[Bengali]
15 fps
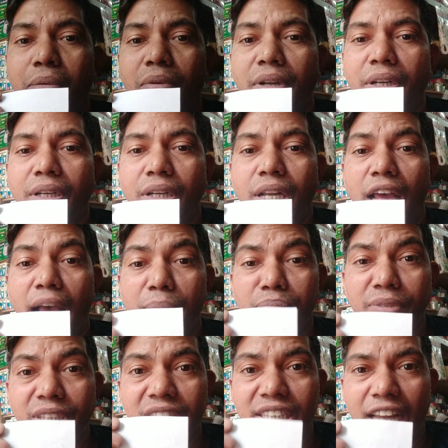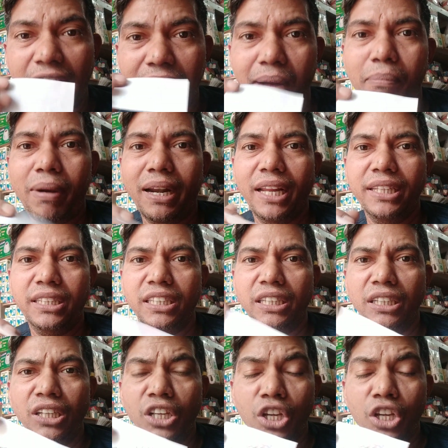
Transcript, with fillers: দিবেন আপনি যে টাকা পাঠাইছেন